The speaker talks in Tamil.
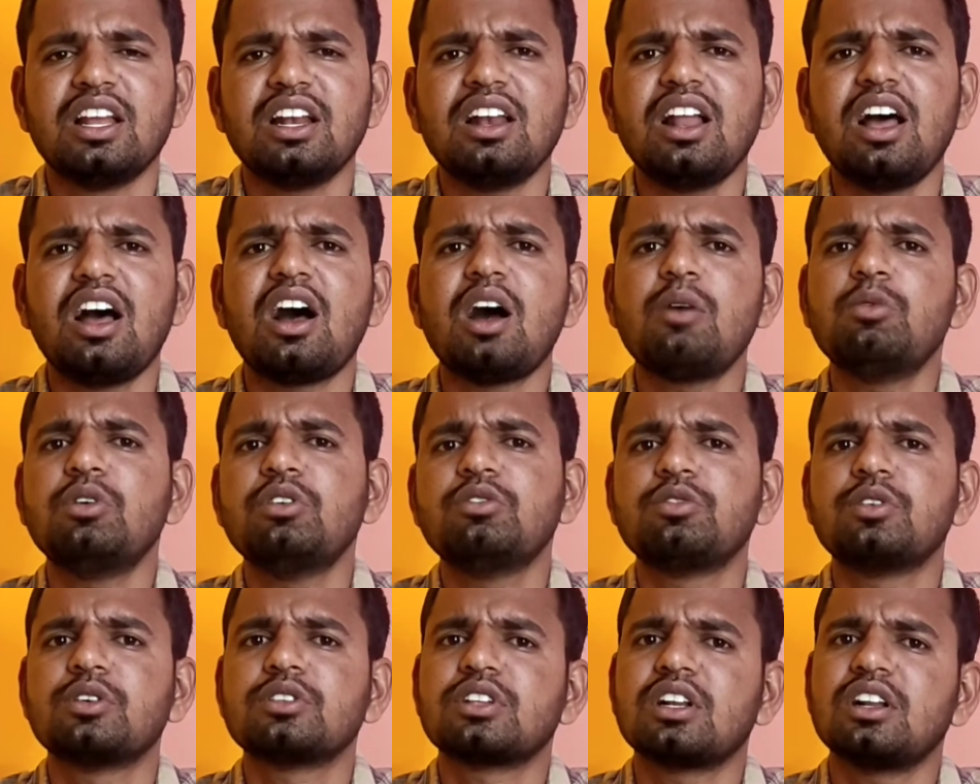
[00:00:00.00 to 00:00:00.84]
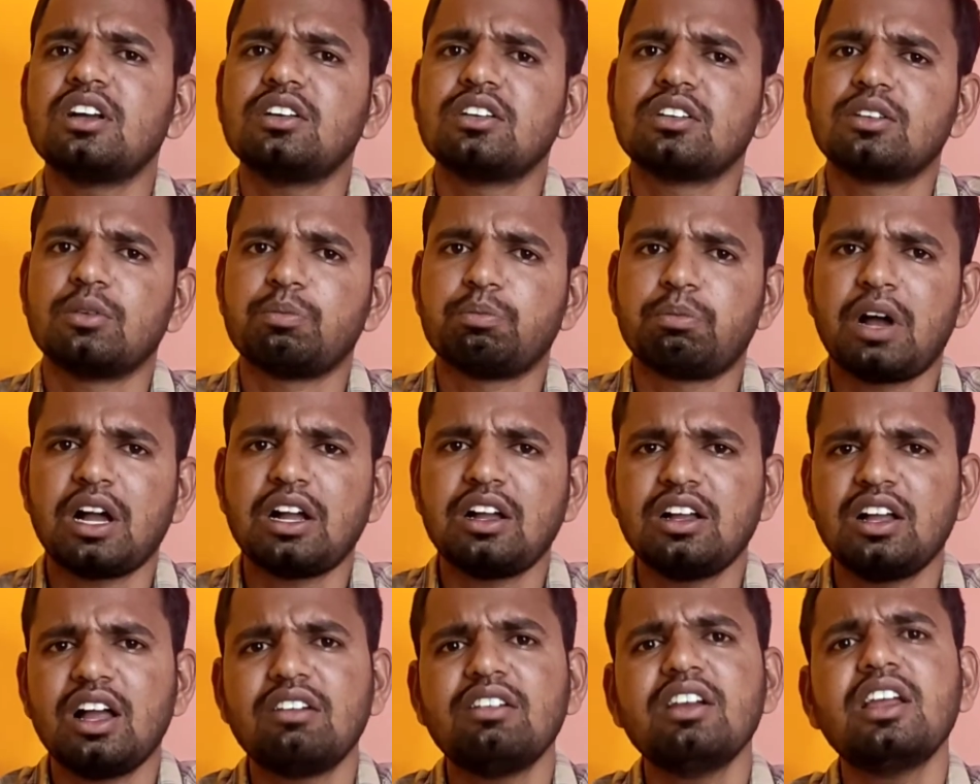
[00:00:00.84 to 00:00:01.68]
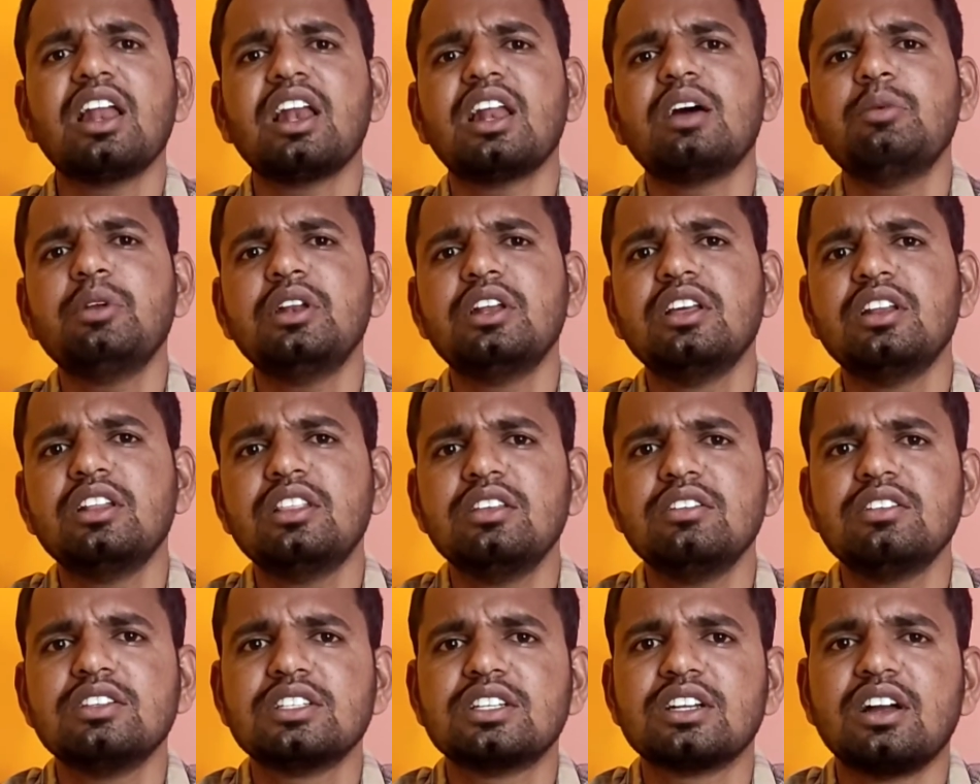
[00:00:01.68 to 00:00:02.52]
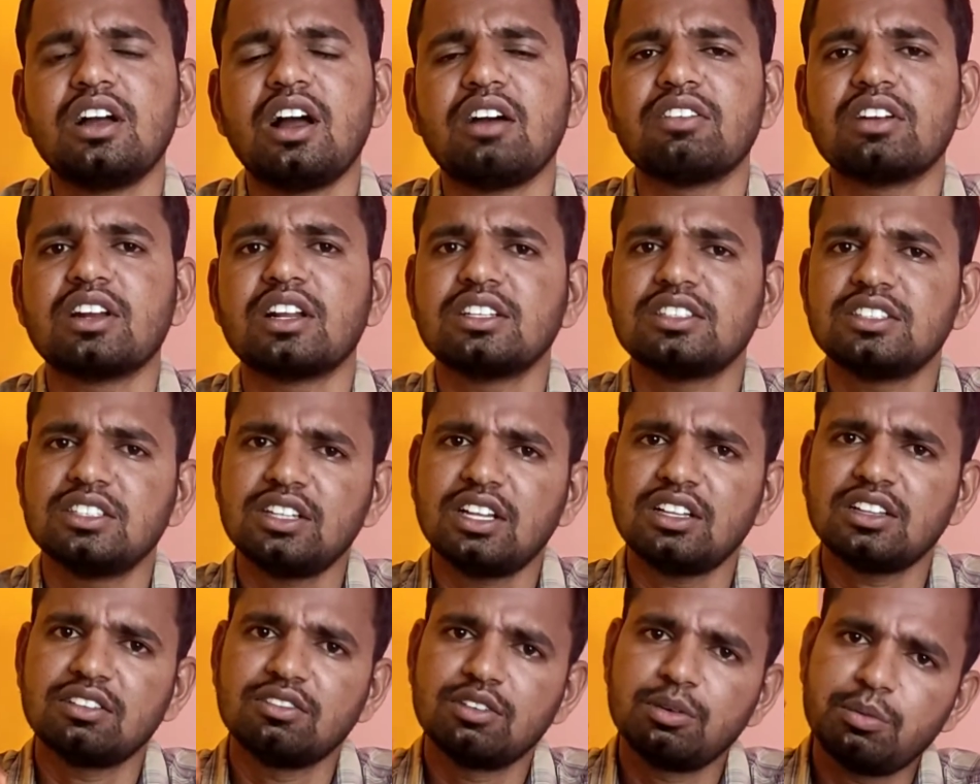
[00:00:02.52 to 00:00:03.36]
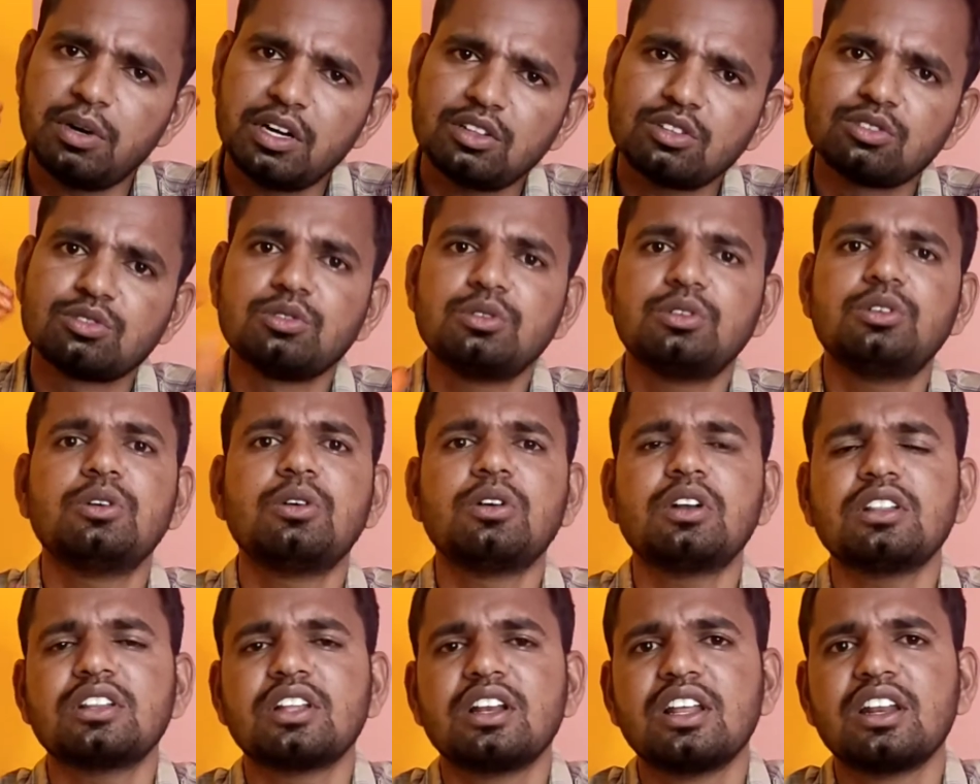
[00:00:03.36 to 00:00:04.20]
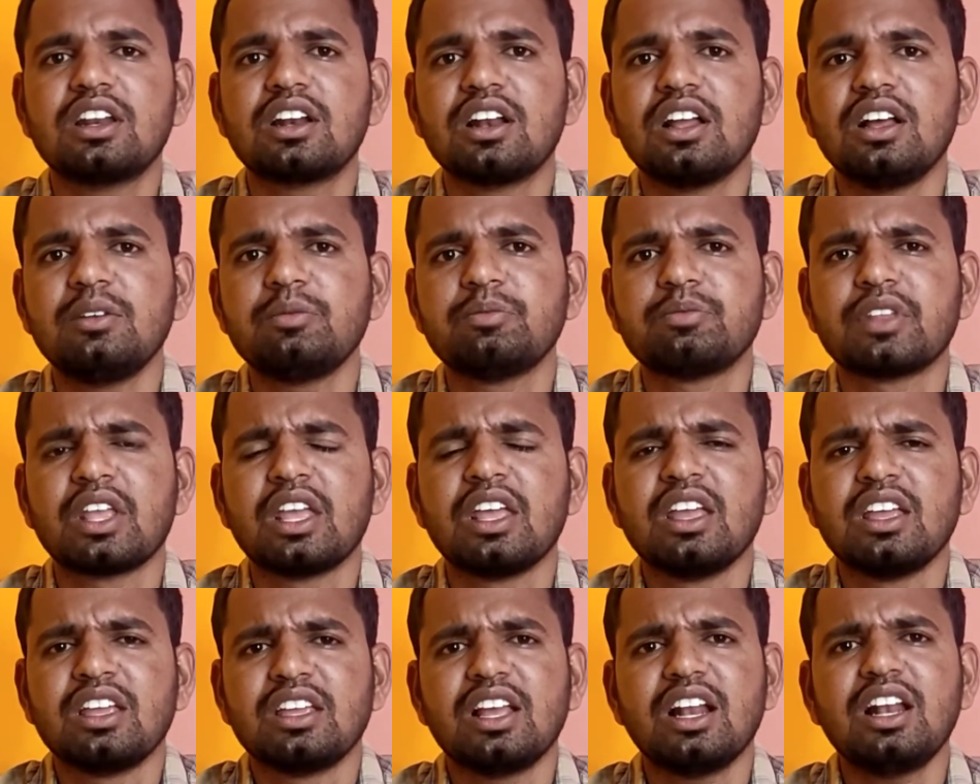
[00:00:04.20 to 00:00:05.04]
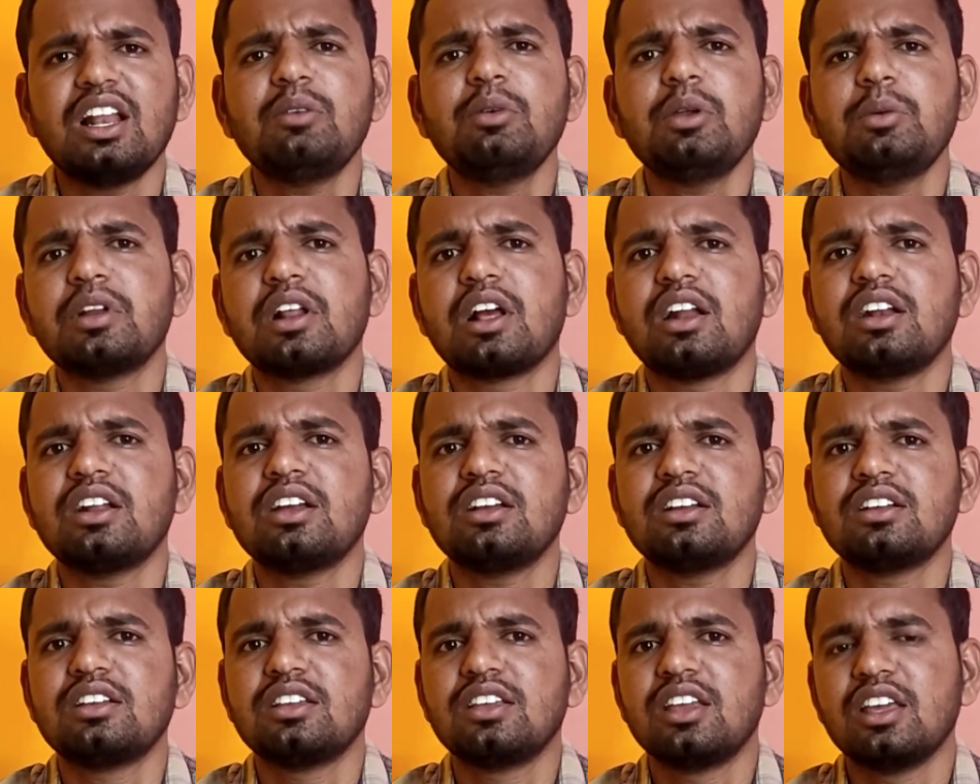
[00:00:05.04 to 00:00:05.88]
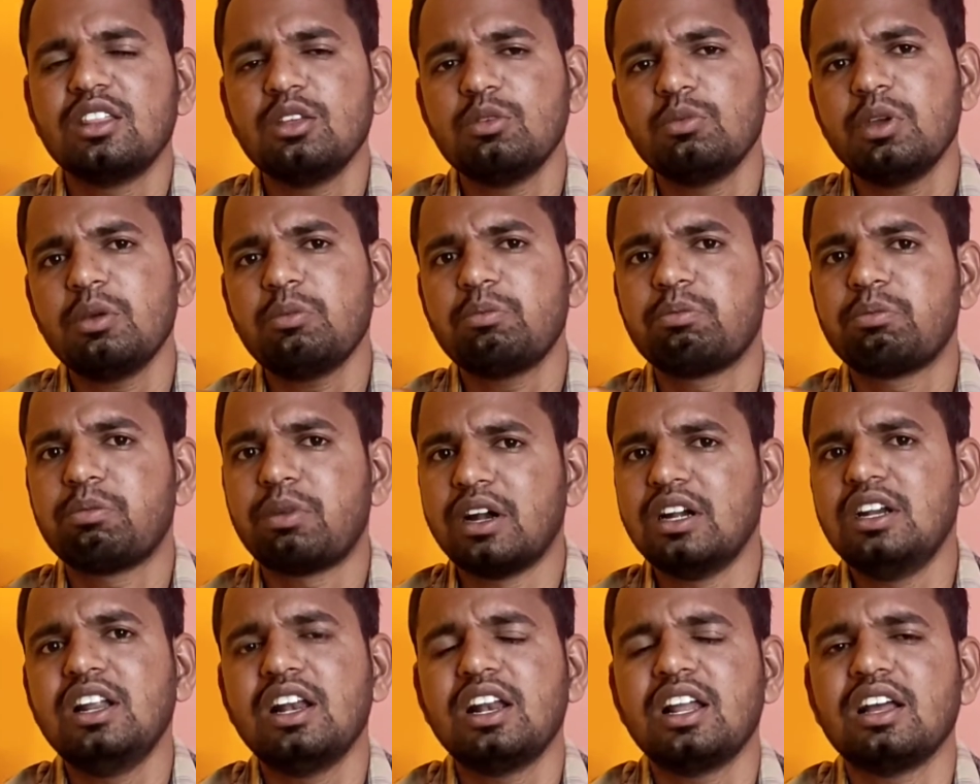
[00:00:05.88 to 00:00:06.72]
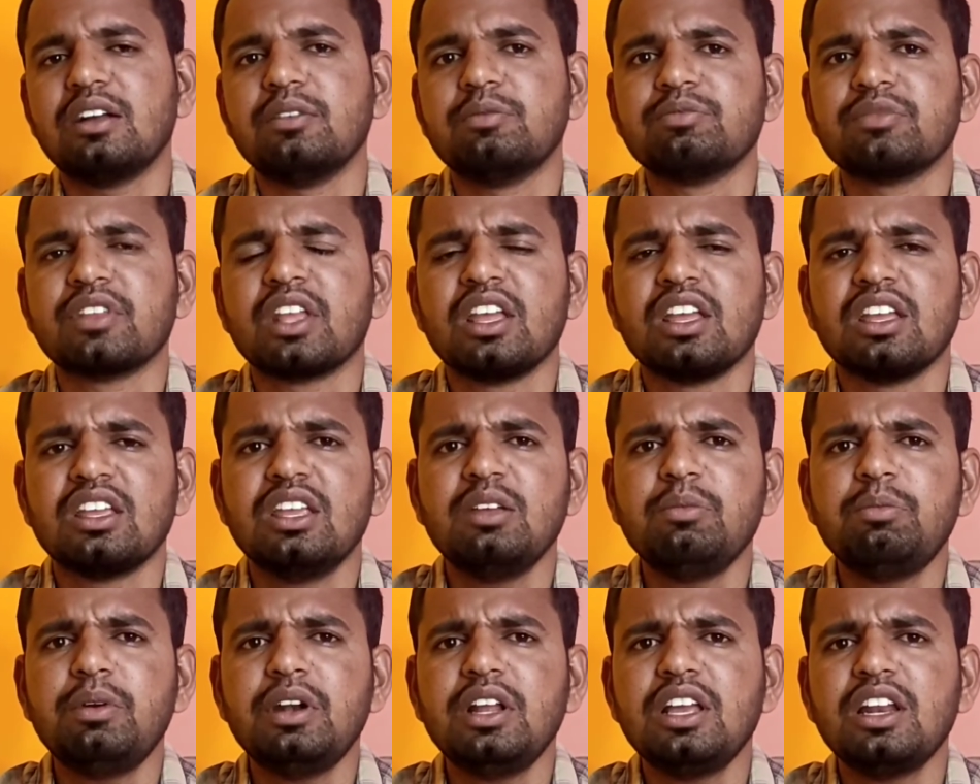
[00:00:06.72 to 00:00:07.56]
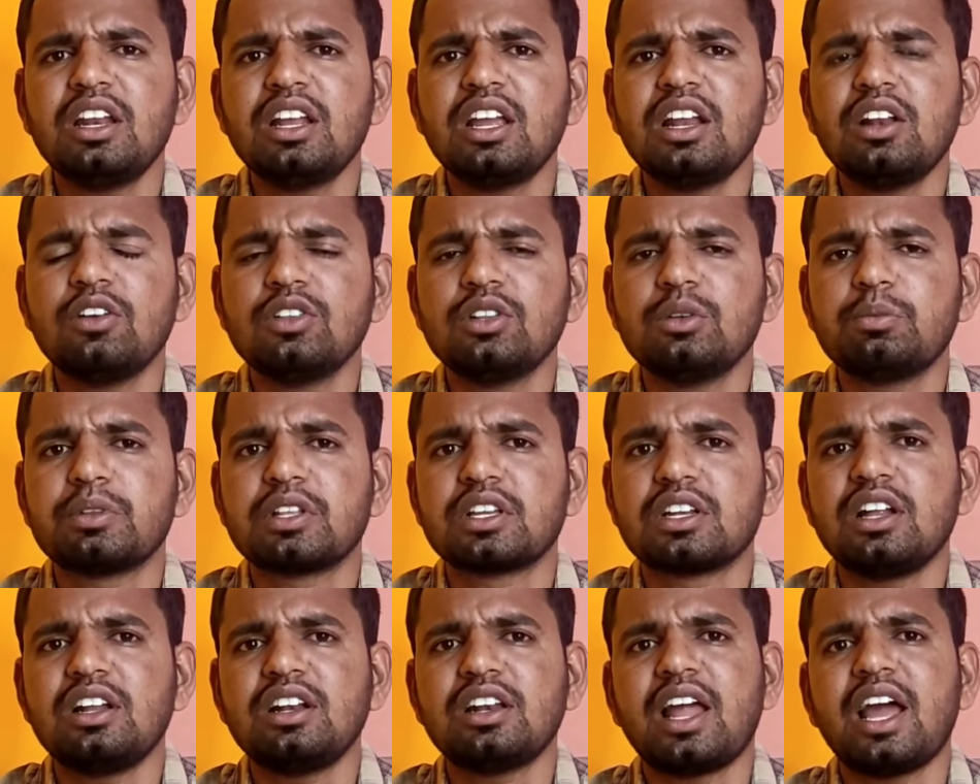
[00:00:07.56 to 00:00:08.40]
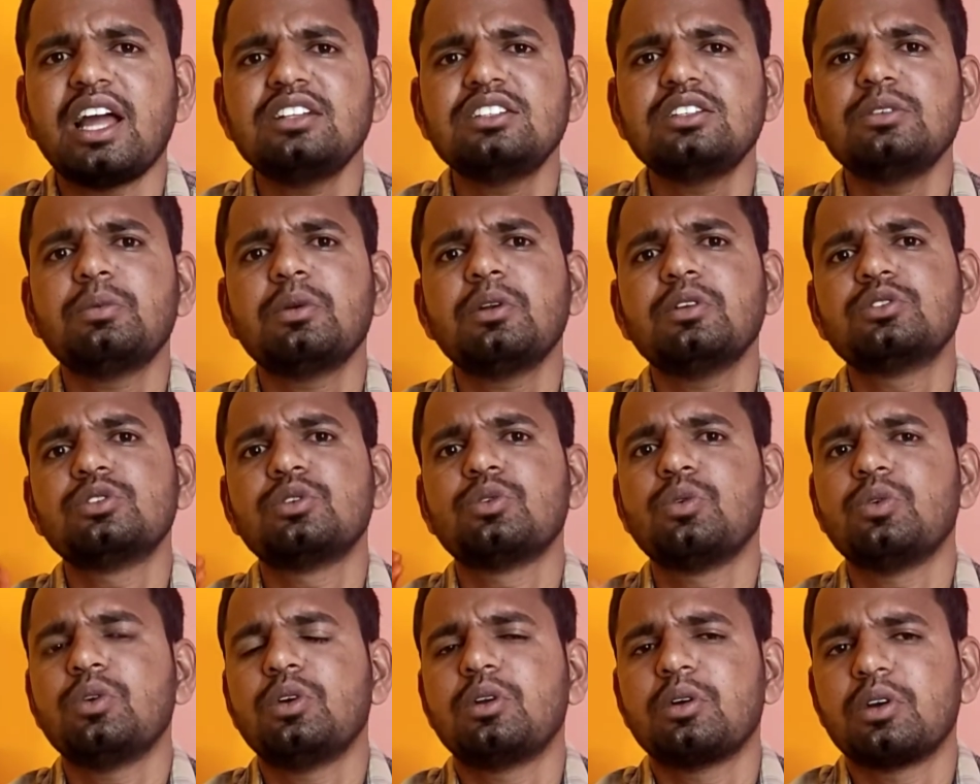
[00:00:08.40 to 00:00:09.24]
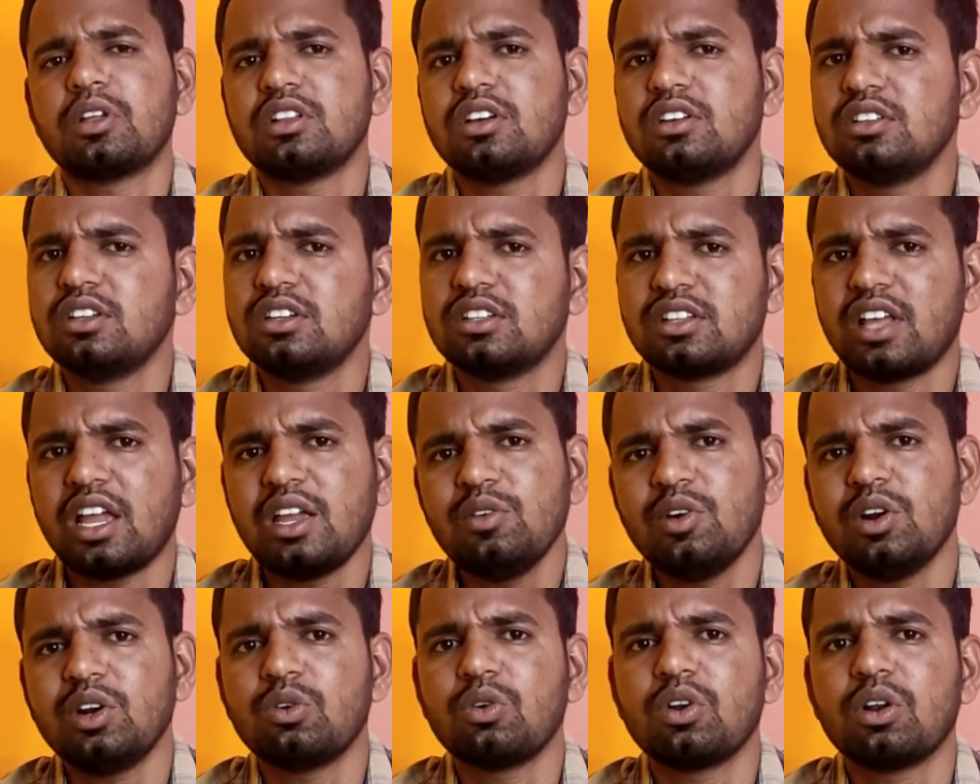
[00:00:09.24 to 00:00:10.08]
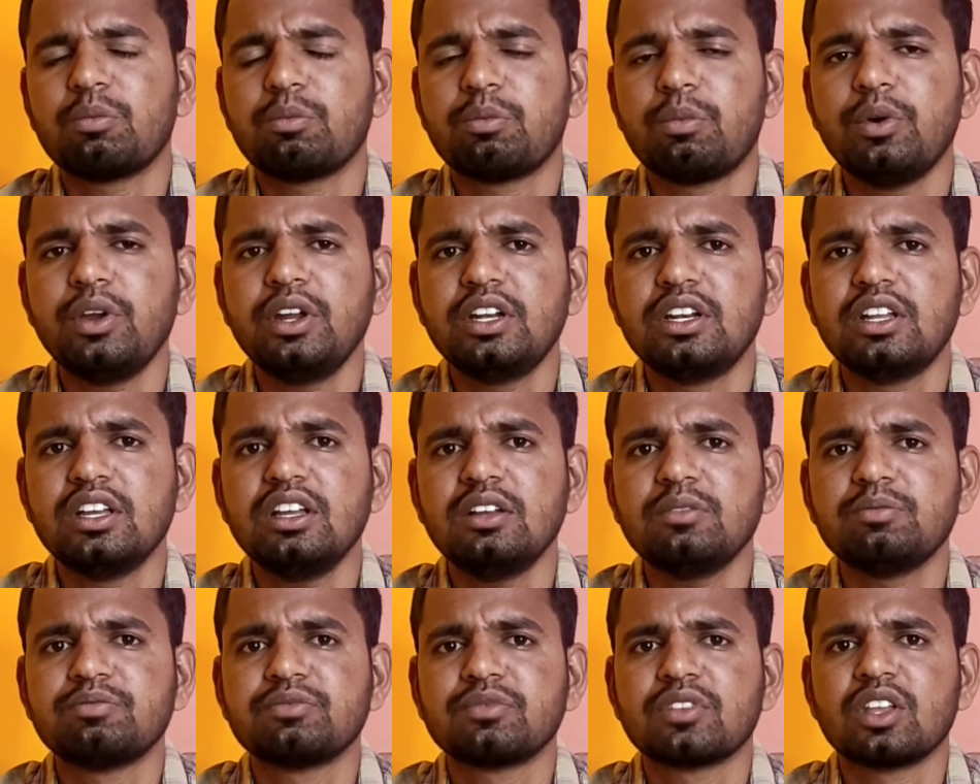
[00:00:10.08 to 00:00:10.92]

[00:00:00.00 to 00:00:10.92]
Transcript: எல்லா ஆர்முடு ஃபோர்ஸ் எல்லாம் பக்காவாக எல்லாமே நிறுத்தி வச்சுருக்கான் அவன் நினச்சிருந்தா அந்த விமானத்தை சுட்டு கூட தள்ளியிருக்கலாம் எல்லாமே இப்படி ஆனால் எதுவுமே பண்ணலை இப்படி இருக்கையில் வந்து பார்த்திங்கன்னா நான்சி பொலிசி உள்ள அதாவது தைவானுக்குள்ளே போயிட்டு